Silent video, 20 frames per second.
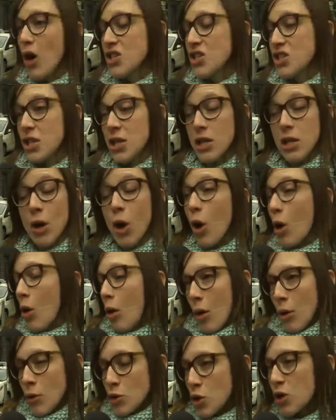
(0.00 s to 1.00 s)
acheté
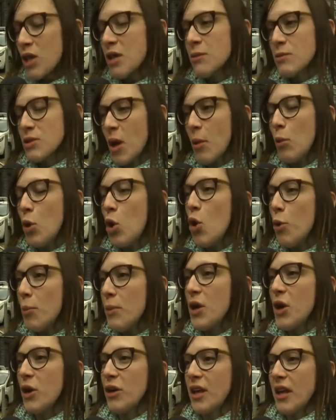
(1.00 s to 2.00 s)
ce qui me semble le
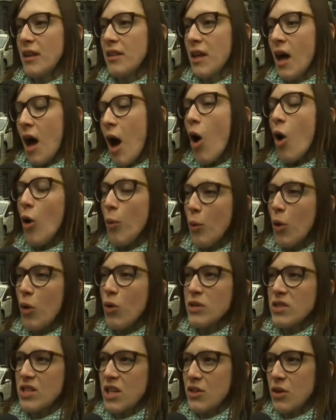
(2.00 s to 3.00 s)
meilleur cadenas en me
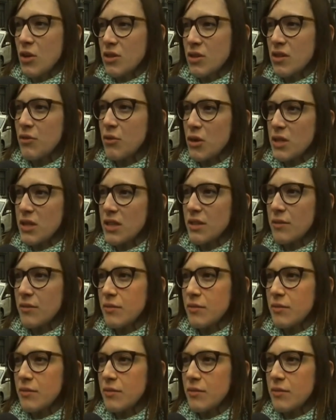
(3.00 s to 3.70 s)
renseignant cette fois-ci.